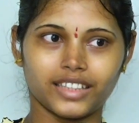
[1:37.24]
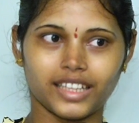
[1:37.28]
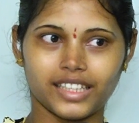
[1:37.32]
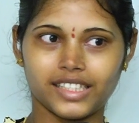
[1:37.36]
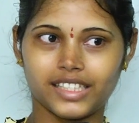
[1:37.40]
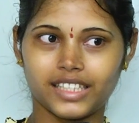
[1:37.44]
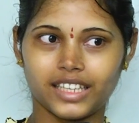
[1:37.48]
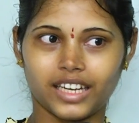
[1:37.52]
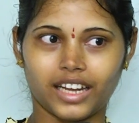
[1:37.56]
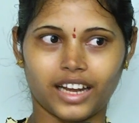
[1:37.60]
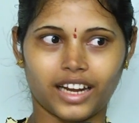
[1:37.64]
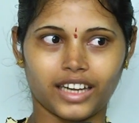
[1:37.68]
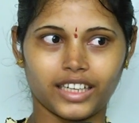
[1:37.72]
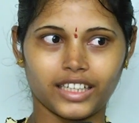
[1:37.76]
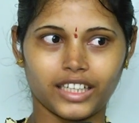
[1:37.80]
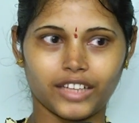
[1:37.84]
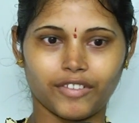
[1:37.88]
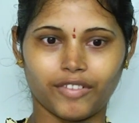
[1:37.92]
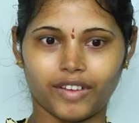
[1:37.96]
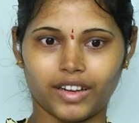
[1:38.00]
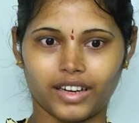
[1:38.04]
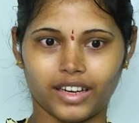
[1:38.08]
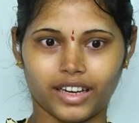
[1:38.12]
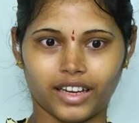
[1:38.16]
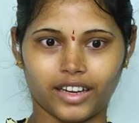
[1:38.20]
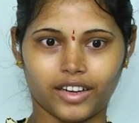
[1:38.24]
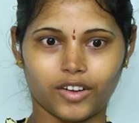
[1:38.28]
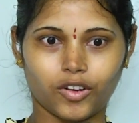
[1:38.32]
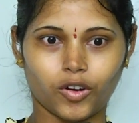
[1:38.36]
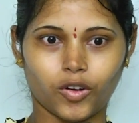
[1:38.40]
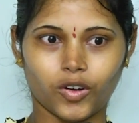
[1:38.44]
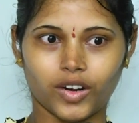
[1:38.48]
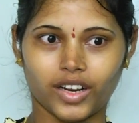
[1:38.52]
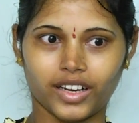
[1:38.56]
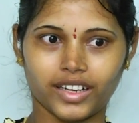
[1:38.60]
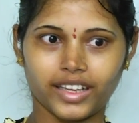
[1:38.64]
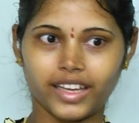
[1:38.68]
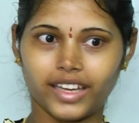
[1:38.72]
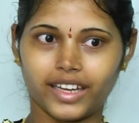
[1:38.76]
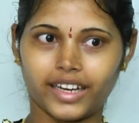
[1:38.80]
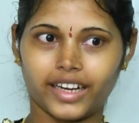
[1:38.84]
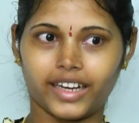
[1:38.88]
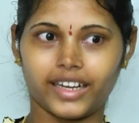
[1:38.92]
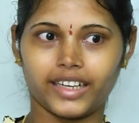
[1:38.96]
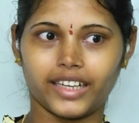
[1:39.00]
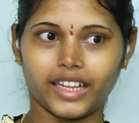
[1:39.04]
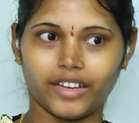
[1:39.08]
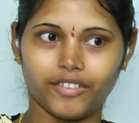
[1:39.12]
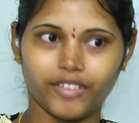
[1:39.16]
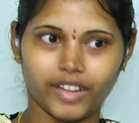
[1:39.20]
తెలిసిన ఆంటీ వాళ్ళ కోడలికి
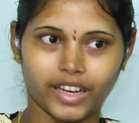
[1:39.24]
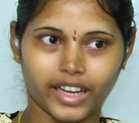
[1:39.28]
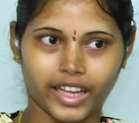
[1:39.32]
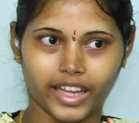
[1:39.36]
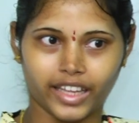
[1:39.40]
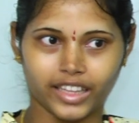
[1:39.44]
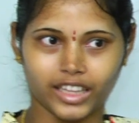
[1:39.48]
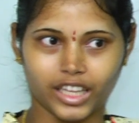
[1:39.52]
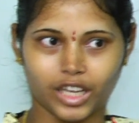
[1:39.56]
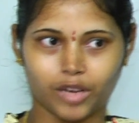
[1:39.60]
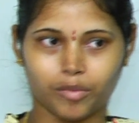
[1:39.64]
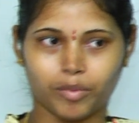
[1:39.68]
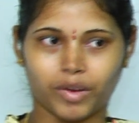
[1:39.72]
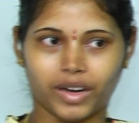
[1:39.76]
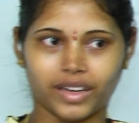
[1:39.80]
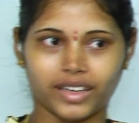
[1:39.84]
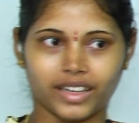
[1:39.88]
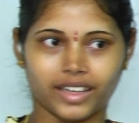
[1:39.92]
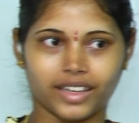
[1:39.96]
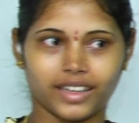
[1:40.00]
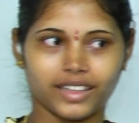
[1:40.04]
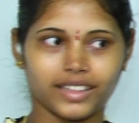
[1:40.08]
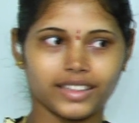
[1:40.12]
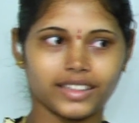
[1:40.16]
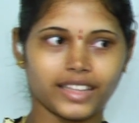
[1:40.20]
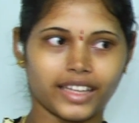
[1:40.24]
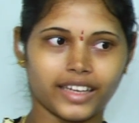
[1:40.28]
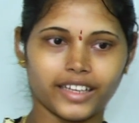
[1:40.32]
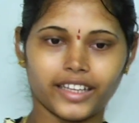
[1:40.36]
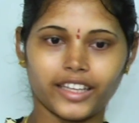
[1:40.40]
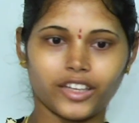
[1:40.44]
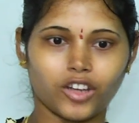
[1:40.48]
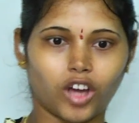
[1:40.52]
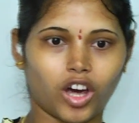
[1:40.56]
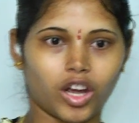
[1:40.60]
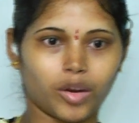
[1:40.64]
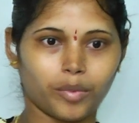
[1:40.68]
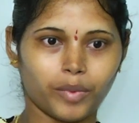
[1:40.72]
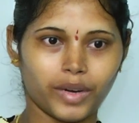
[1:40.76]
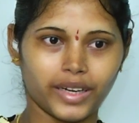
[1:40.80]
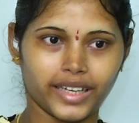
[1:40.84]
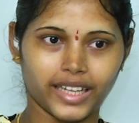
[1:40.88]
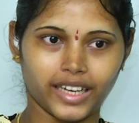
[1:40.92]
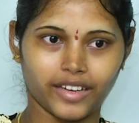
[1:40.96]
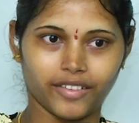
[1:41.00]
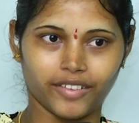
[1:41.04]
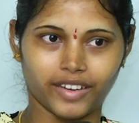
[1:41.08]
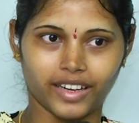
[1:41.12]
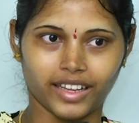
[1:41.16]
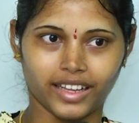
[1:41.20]
ఇక్కడ డెలివరీ అయింది అనమాట తనకి నార్మల్
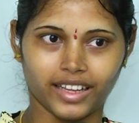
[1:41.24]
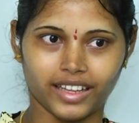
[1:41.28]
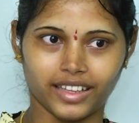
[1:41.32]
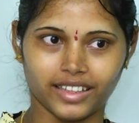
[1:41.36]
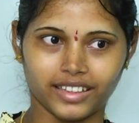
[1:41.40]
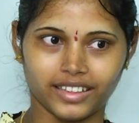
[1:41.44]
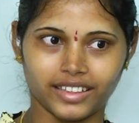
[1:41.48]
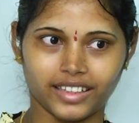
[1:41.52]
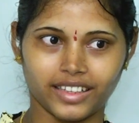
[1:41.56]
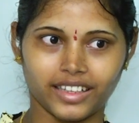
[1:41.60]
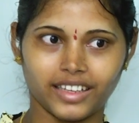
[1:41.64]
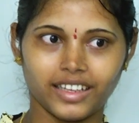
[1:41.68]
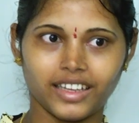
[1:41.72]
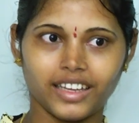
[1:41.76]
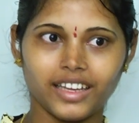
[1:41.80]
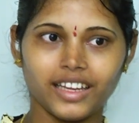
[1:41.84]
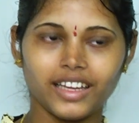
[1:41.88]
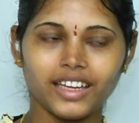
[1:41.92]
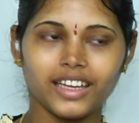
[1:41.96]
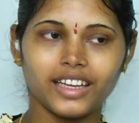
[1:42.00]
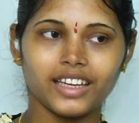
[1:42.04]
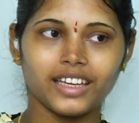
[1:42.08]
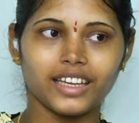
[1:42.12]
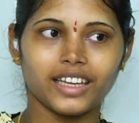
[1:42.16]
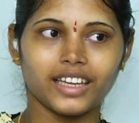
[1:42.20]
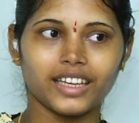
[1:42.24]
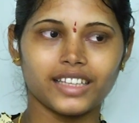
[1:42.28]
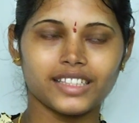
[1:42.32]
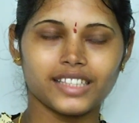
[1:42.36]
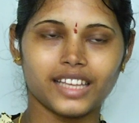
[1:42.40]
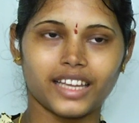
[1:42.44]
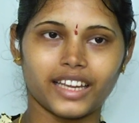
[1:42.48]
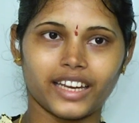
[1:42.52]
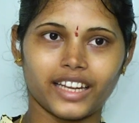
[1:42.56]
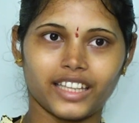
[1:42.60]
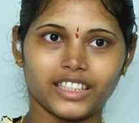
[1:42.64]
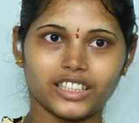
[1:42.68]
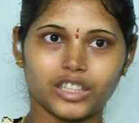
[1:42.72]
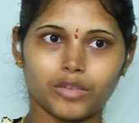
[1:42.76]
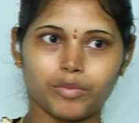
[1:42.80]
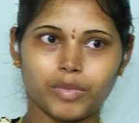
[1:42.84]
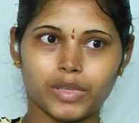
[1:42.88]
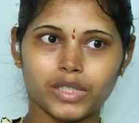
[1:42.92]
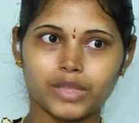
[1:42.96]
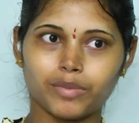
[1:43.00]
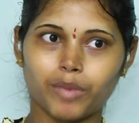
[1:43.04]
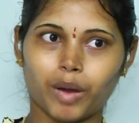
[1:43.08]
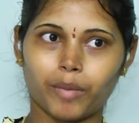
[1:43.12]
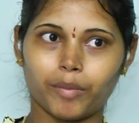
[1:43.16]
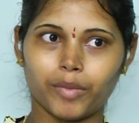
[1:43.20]
డెలివరీ అయింది ఇంక సరే అని
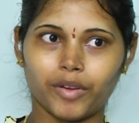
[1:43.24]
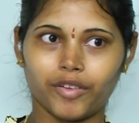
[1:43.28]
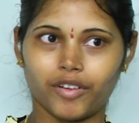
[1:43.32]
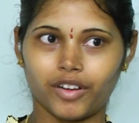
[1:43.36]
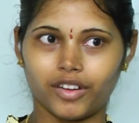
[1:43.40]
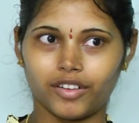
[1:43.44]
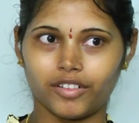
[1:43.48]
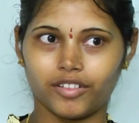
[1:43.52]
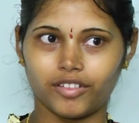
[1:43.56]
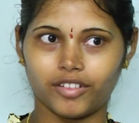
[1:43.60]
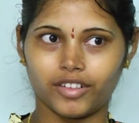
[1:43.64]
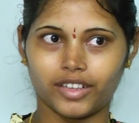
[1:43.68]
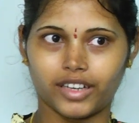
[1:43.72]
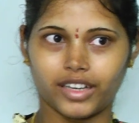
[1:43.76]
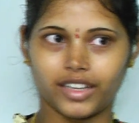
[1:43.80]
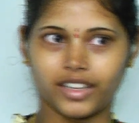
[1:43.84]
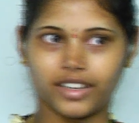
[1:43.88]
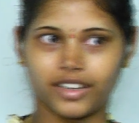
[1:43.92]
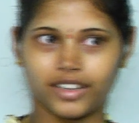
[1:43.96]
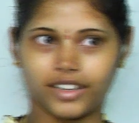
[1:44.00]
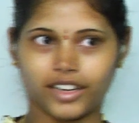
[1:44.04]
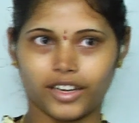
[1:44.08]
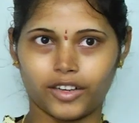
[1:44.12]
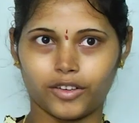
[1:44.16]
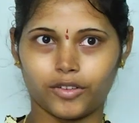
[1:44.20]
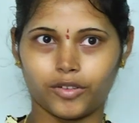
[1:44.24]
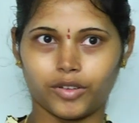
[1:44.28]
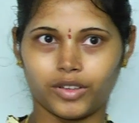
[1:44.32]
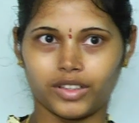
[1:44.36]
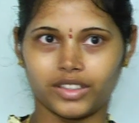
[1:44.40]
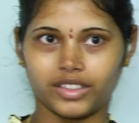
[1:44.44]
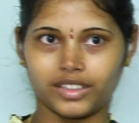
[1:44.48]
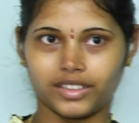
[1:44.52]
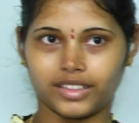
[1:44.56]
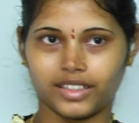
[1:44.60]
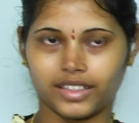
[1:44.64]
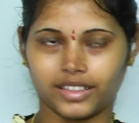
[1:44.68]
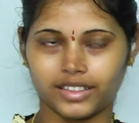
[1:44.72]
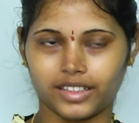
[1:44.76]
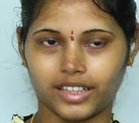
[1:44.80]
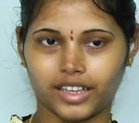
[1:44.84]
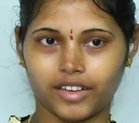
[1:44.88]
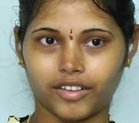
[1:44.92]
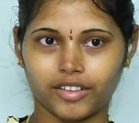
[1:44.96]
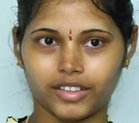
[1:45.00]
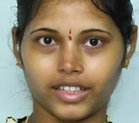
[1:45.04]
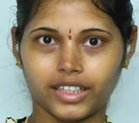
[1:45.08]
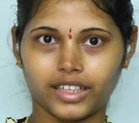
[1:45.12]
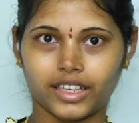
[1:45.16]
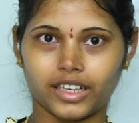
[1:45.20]
చెప్పేసి మమ్మీ వాళ్ళు ఇక్కడ కనుక్కున్న
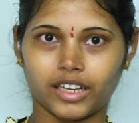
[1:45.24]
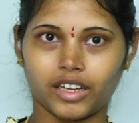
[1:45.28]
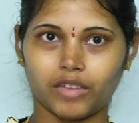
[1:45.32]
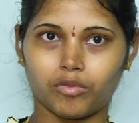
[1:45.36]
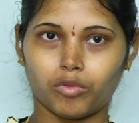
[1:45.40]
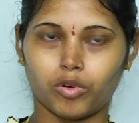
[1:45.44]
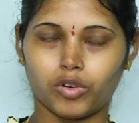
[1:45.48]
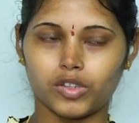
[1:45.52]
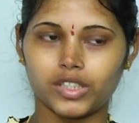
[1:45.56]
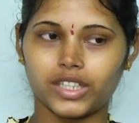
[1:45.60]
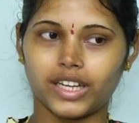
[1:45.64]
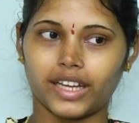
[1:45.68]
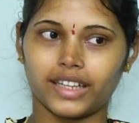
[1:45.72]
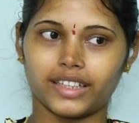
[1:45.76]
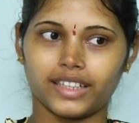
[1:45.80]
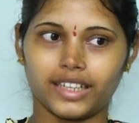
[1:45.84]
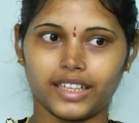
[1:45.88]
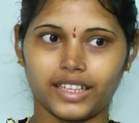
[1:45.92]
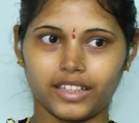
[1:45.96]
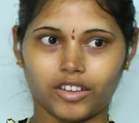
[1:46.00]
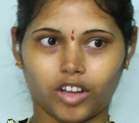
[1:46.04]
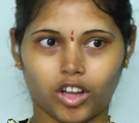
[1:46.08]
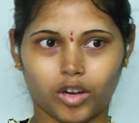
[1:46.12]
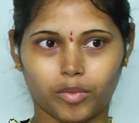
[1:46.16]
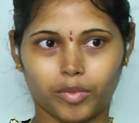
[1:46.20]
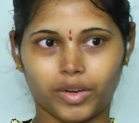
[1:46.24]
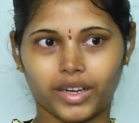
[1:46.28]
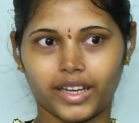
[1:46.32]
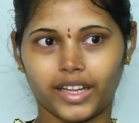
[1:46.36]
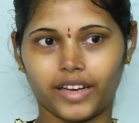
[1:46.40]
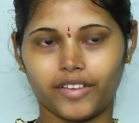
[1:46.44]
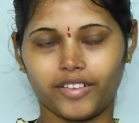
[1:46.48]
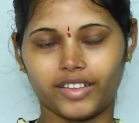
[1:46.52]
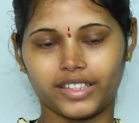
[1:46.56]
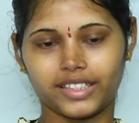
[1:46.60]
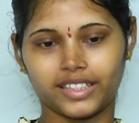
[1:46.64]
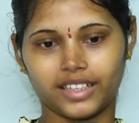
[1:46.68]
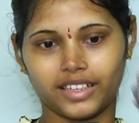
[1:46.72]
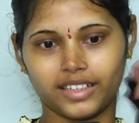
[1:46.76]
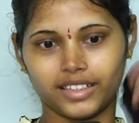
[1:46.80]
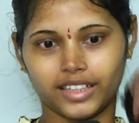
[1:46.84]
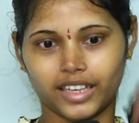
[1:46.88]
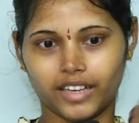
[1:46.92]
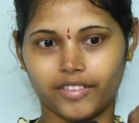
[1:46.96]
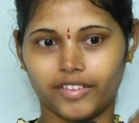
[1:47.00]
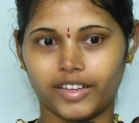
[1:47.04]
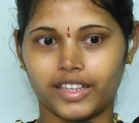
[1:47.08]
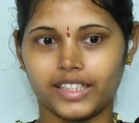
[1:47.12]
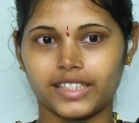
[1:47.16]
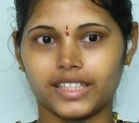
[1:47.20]
తర్వాత ఇక్కడ మోస్ట్లీ అన్ని నార్మల్ డెలివరీస్
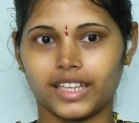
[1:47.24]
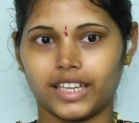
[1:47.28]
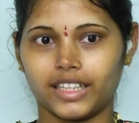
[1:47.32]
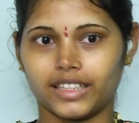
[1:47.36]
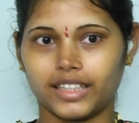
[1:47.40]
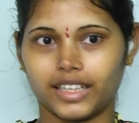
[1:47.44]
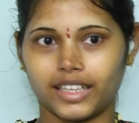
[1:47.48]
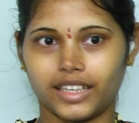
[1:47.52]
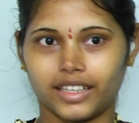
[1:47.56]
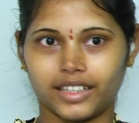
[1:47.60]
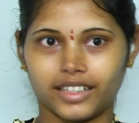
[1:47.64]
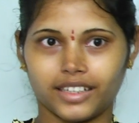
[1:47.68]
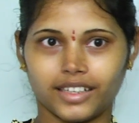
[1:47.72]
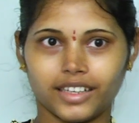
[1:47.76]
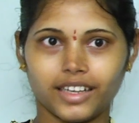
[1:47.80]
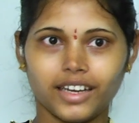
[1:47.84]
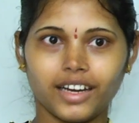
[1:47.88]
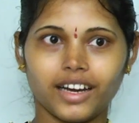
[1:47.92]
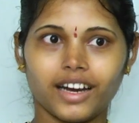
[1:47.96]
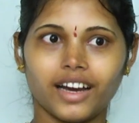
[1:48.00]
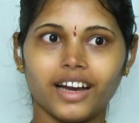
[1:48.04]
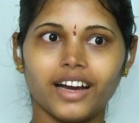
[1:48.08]
డెలివరీసే అవుతాయంట